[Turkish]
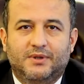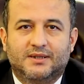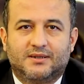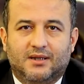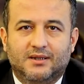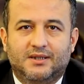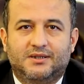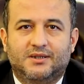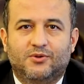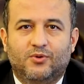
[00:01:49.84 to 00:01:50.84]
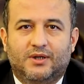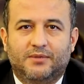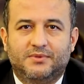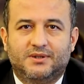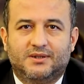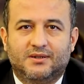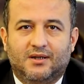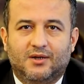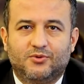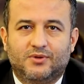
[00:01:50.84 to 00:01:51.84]
insanlık için, ülkemiz için
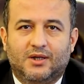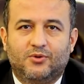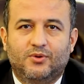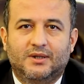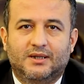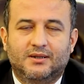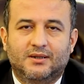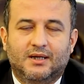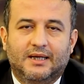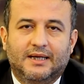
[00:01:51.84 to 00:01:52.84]
daha güzel günlerin